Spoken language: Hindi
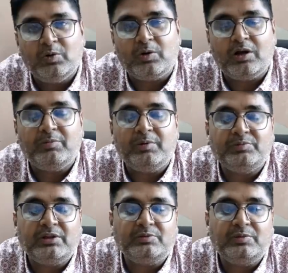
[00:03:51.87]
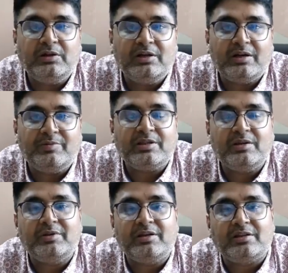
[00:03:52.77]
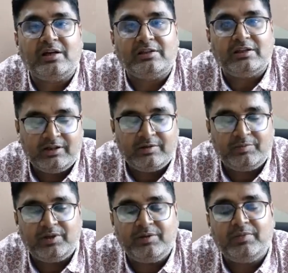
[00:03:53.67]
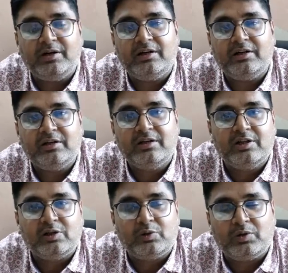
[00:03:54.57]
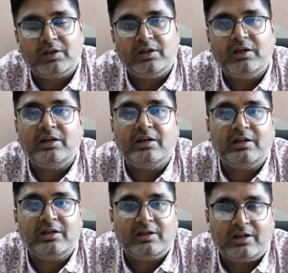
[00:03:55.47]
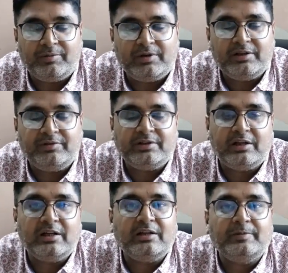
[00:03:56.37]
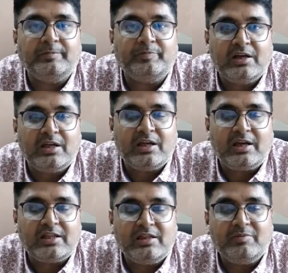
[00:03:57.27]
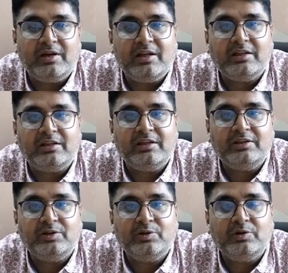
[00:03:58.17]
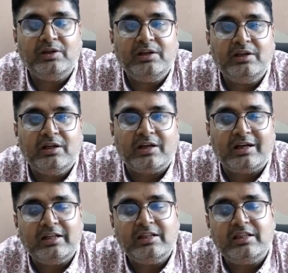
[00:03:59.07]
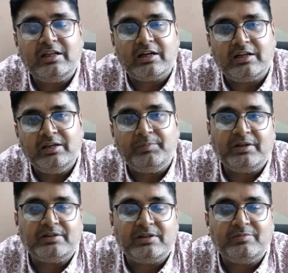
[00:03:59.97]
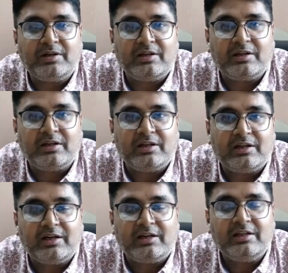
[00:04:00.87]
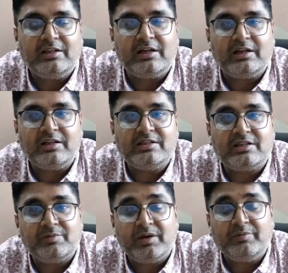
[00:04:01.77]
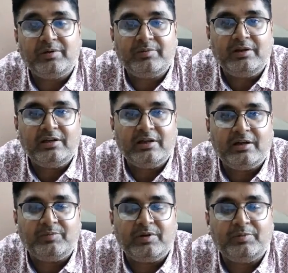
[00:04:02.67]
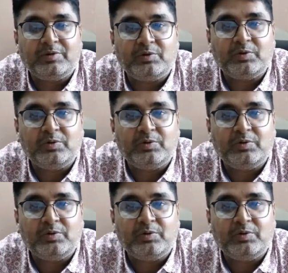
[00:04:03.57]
उनका ममतत्व हमेशा मेरे साथ है मेरी माँ स्वर्गीय रमा देवी जालान एक ऐसी महिला थी जिन्होंने कठिन कठिन परिश्रम करके कठिन से कठिन समय में भी अपने बच्चों